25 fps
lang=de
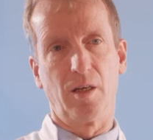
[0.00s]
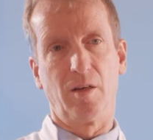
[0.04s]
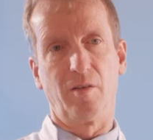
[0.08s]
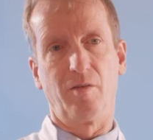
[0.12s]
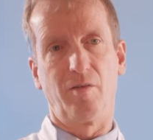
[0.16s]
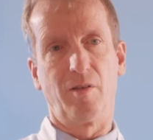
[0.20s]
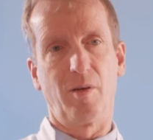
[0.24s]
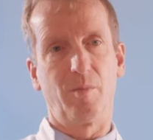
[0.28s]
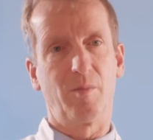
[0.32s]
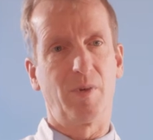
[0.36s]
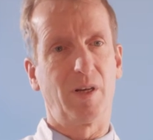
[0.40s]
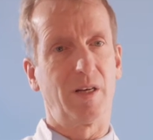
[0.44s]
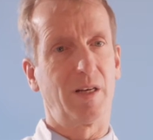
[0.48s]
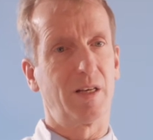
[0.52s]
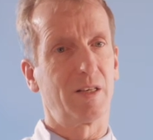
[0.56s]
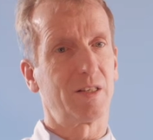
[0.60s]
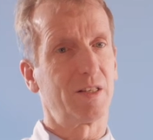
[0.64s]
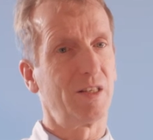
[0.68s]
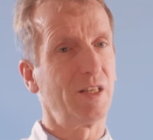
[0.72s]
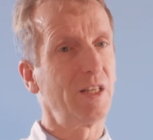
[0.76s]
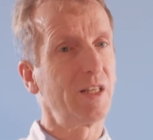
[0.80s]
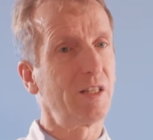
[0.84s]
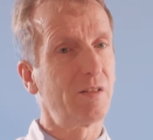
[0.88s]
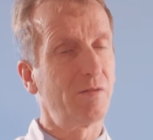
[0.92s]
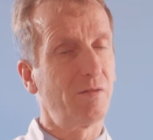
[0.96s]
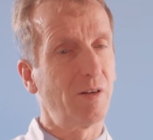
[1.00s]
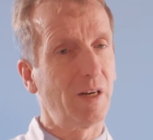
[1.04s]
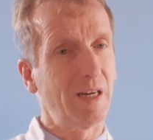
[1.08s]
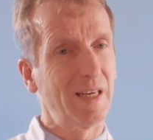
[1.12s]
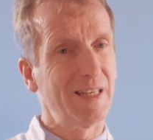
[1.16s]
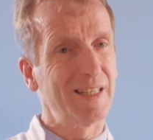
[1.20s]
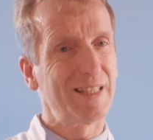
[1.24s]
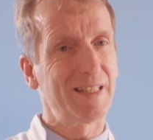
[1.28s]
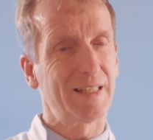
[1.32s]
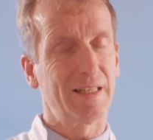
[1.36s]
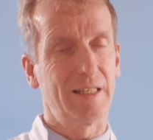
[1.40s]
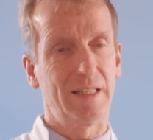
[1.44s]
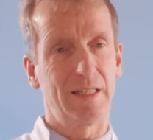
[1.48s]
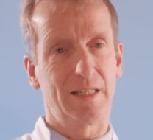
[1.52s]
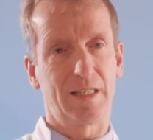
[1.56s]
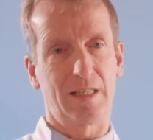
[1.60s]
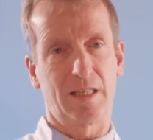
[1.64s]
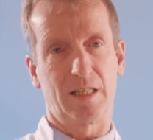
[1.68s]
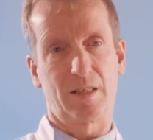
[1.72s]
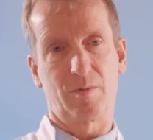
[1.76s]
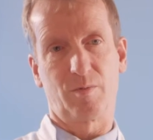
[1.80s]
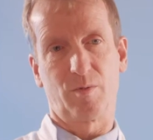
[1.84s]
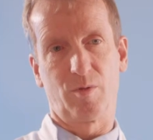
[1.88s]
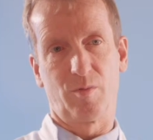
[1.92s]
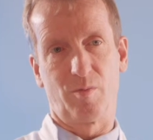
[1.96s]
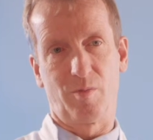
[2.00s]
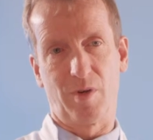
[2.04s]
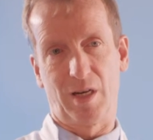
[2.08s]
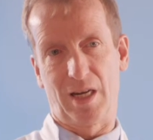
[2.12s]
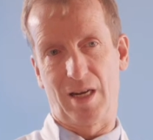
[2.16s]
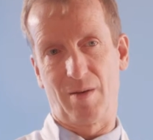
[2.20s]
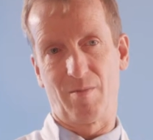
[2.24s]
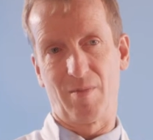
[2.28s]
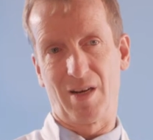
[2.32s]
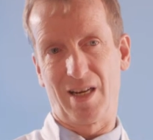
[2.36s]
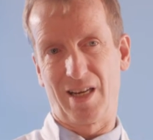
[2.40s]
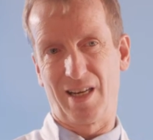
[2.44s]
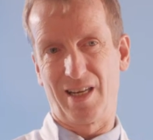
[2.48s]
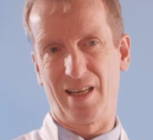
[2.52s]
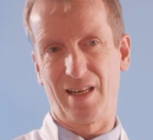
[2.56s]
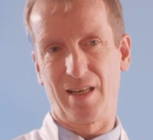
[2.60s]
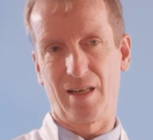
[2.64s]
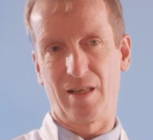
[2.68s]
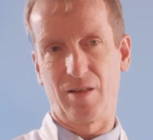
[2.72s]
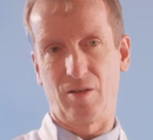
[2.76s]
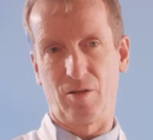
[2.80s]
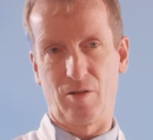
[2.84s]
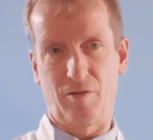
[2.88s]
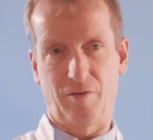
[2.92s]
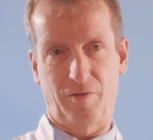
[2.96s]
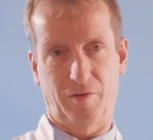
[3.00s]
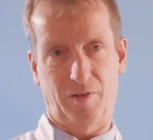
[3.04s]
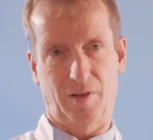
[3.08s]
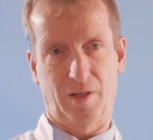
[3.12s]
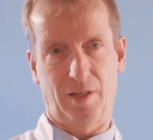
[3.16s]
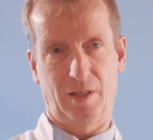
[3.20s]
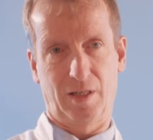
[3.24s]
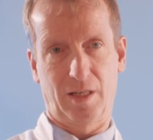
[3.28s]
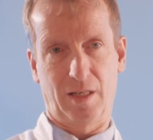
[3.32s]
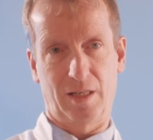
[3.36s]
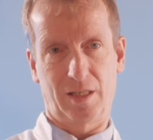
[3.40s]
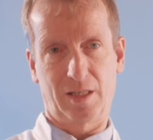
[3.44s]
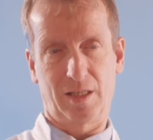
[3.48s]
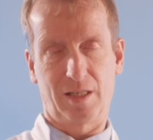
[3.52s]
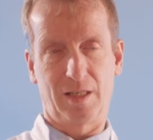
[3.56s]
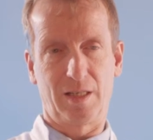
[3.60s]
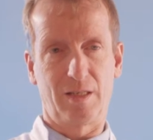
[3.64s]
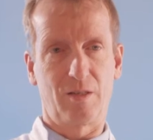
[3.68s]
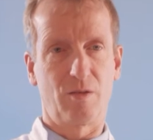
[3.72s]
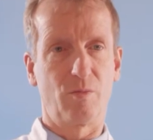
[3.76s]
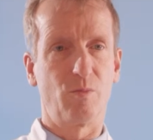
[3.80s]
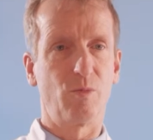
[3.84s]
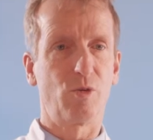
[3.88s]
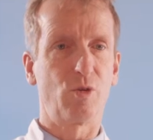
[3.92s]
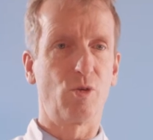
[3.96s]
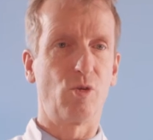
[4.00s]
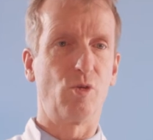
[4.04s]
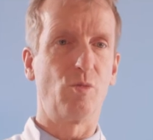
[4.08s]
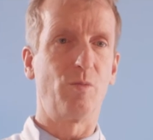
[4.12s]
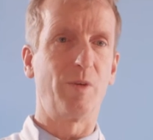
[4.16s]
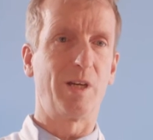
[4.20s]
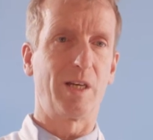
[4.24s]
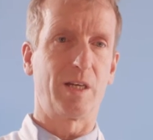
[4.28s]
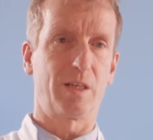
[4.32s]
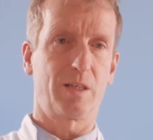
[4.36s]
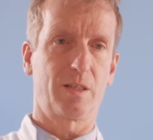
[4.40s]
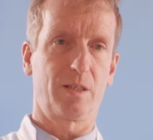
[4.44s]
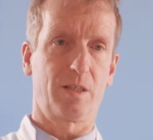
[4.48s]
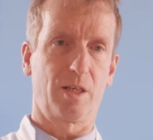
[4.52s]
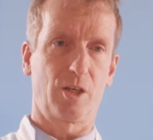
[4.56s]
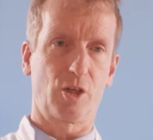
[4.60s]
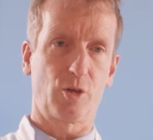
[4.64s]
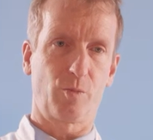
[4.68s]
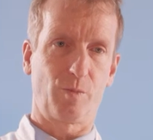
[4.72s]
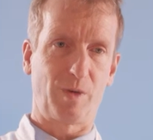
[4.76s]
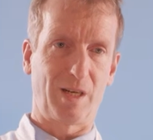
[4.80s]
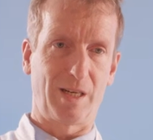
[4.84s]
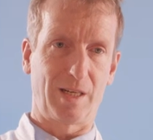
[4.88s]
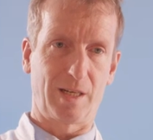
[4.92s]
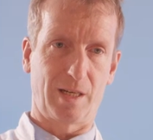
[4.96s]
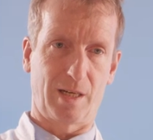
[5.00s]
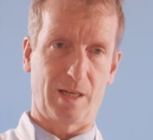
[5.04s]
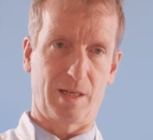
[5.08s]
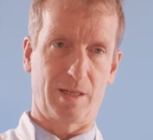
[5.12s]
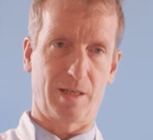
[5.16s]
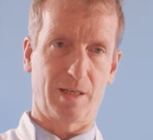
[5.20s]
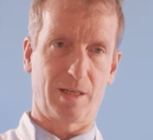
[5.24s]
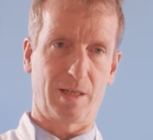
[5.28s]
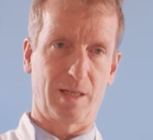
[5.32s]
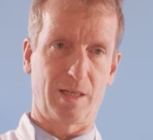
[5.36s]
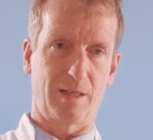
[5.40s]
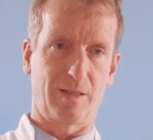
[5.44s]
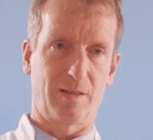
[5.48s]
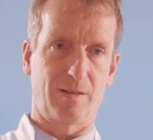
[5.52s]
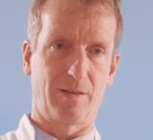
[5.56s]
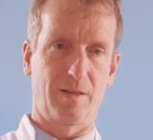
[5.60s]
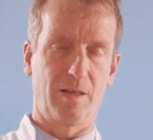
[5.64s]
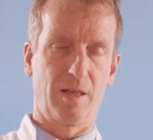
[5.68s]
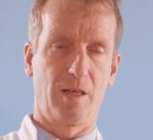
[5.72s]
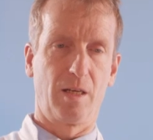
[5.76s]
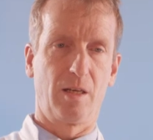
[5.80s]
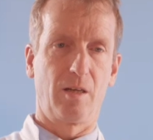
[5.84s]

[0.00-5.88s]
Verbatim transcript: Wenn man das nicht weiß, ist das Problem leider oft, dass die Symptome erst sehr spät eintreten,